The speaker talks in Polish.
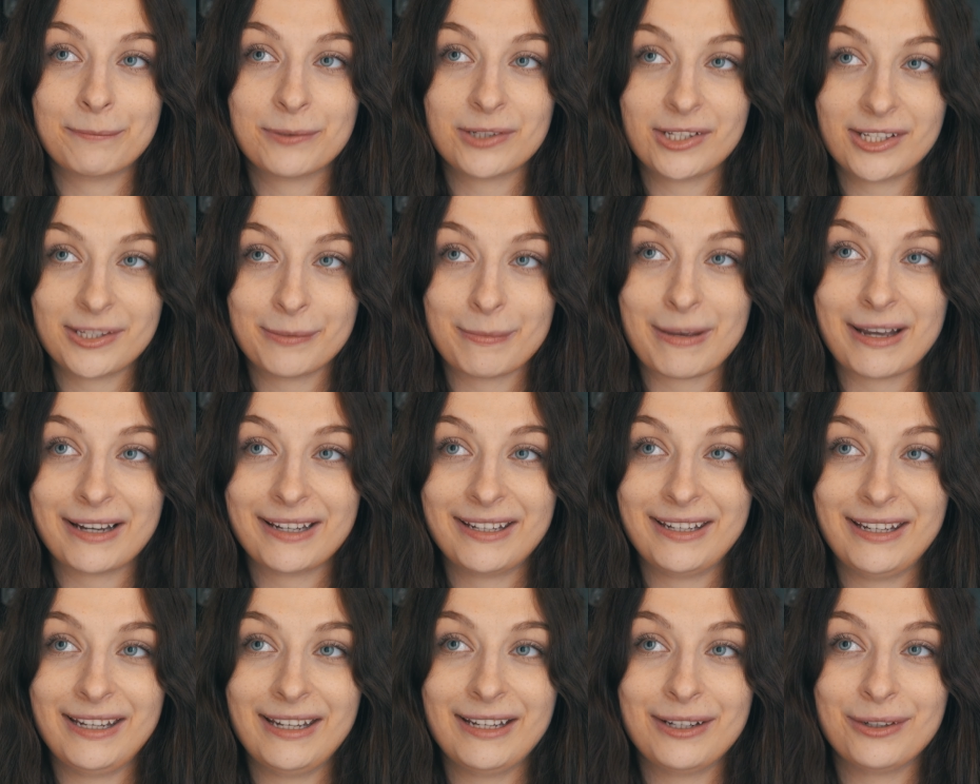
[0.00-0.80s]

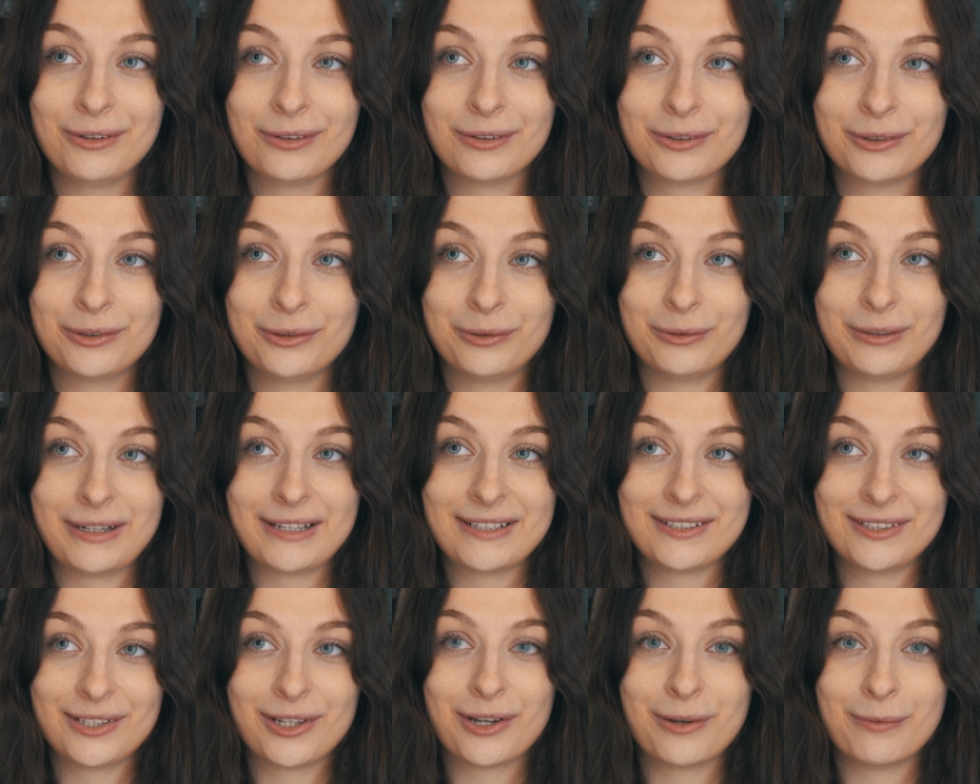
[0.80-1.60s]
przysmaki,
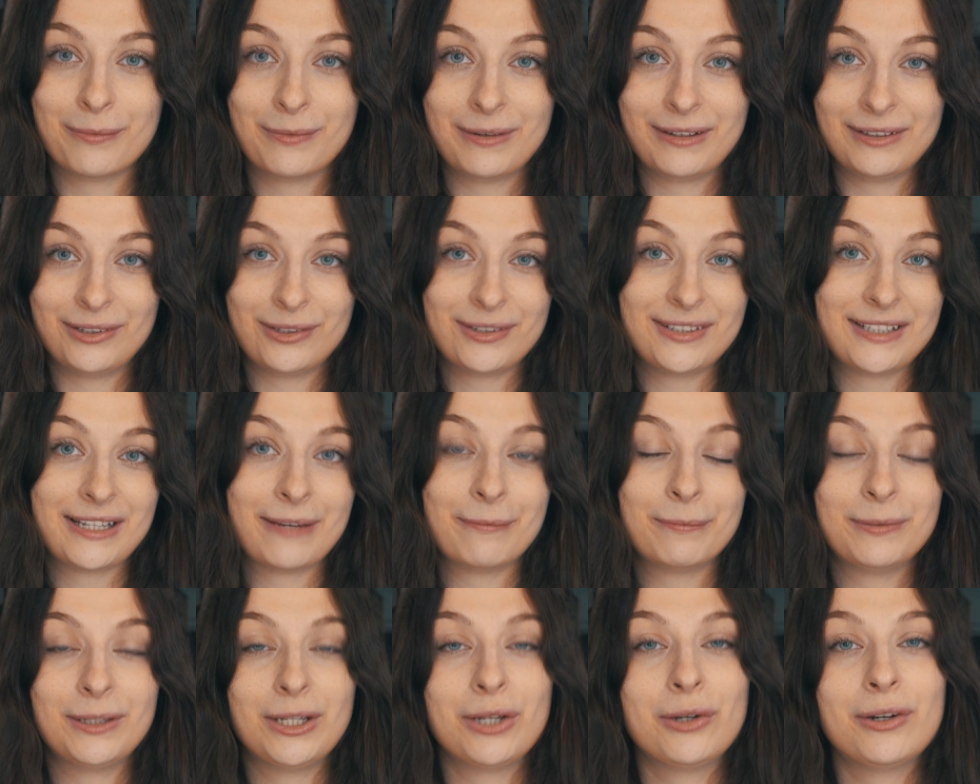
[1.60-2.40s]
które są
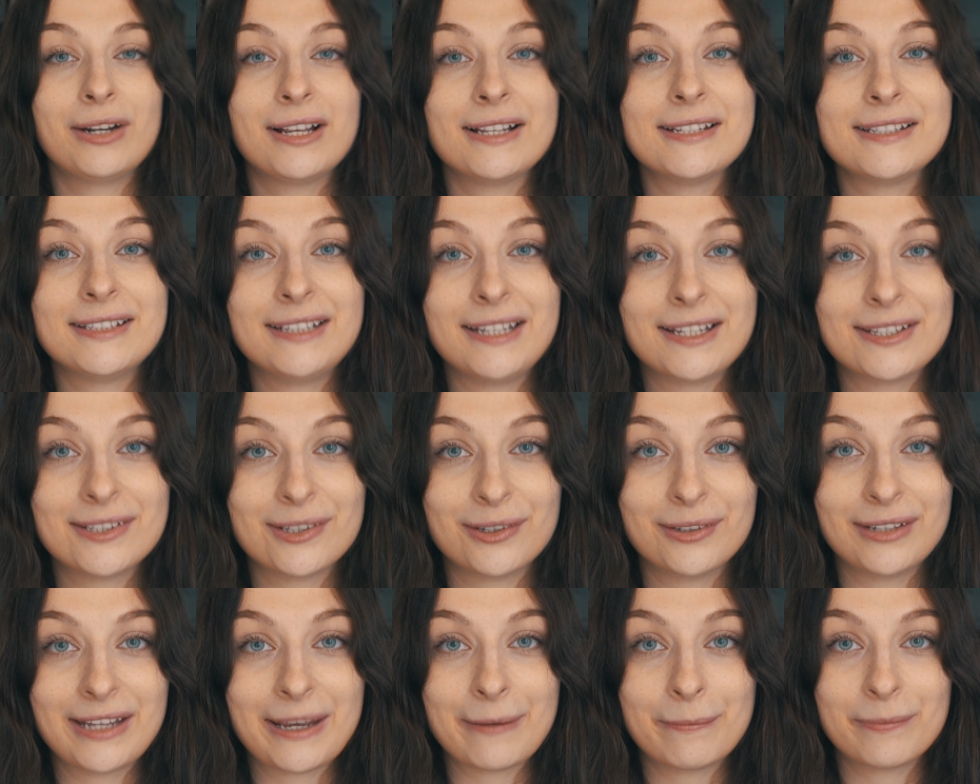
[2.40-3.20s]
dostępne oraz
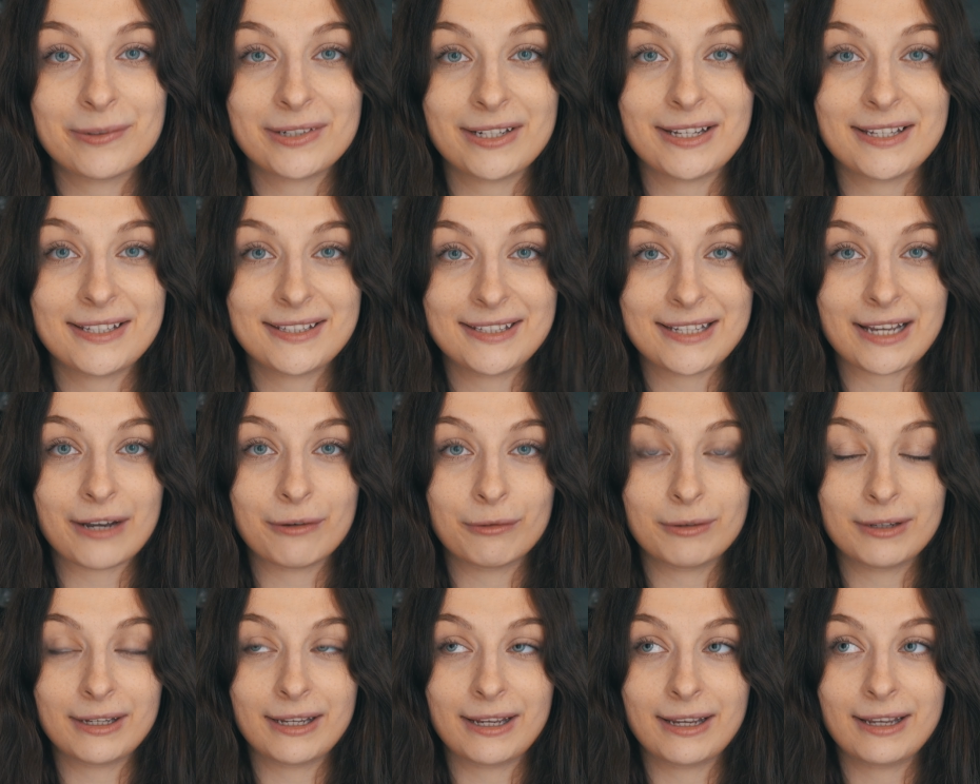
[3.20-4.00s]
jedzone przez
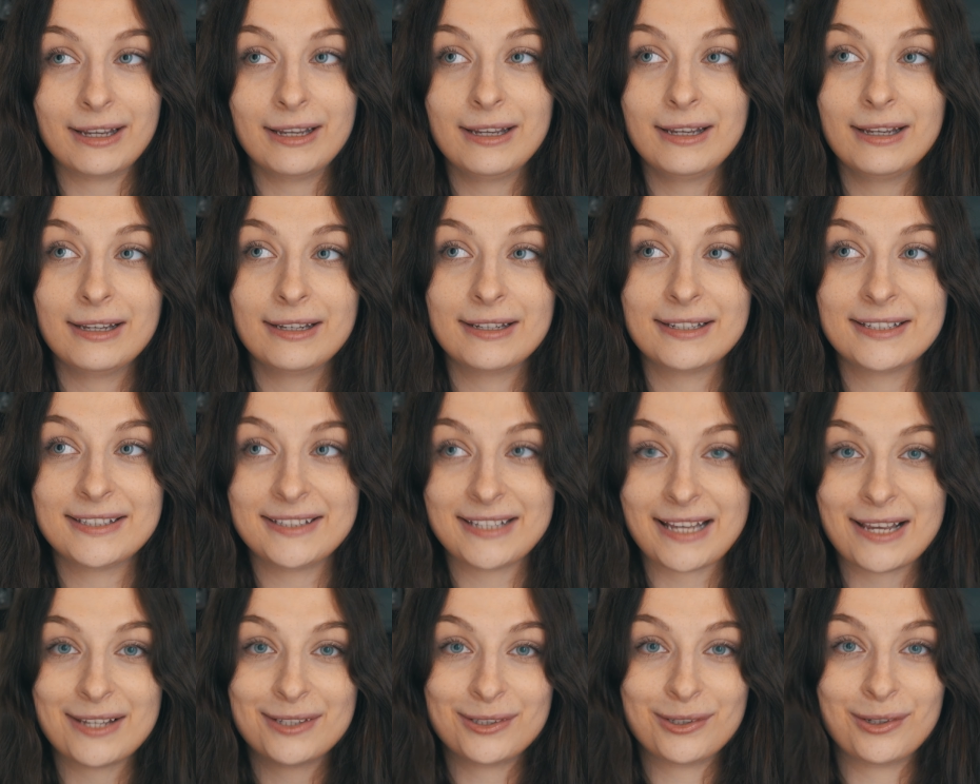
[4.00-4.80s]
cały
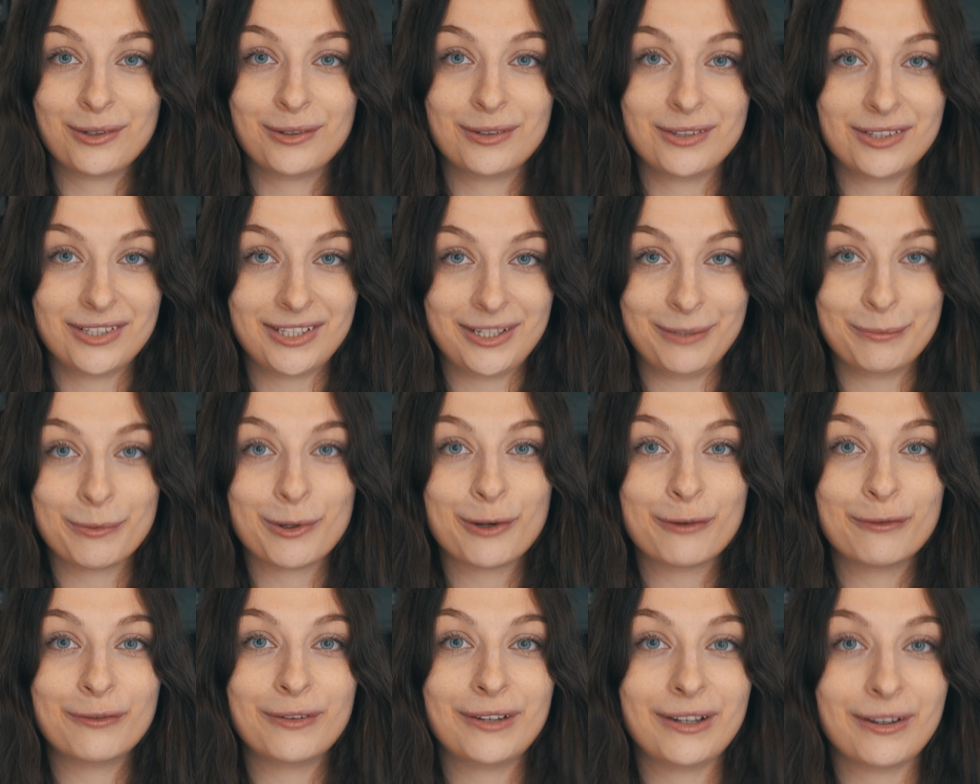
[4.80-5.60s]
sezon
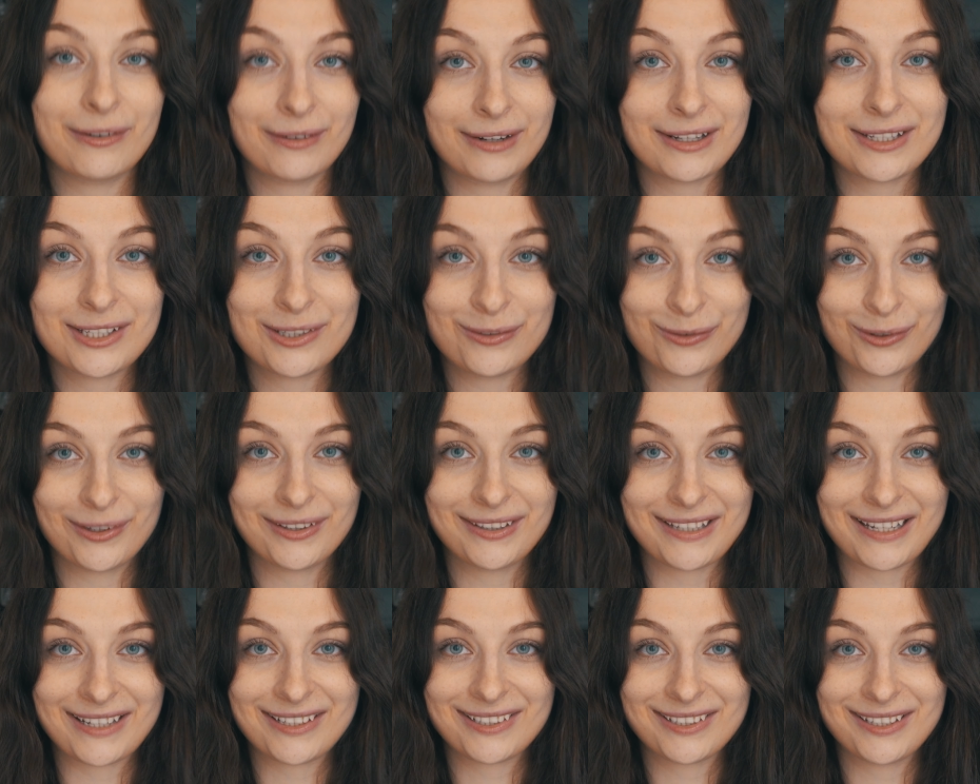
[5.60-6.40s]
zimowy oraz
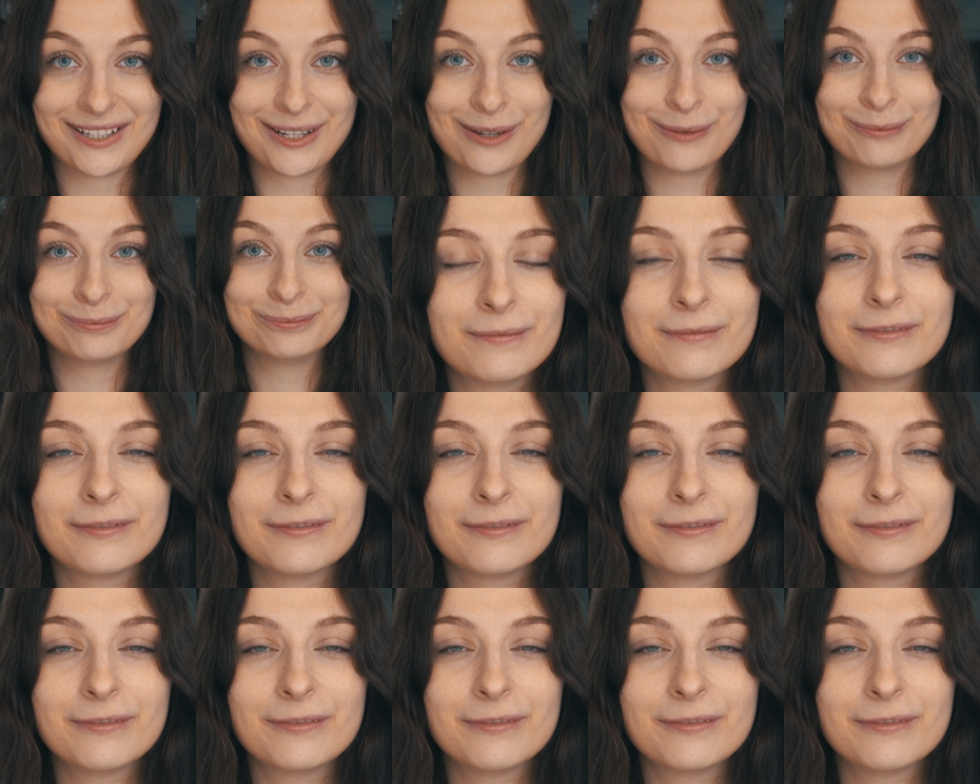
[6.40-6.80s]
świąteczny.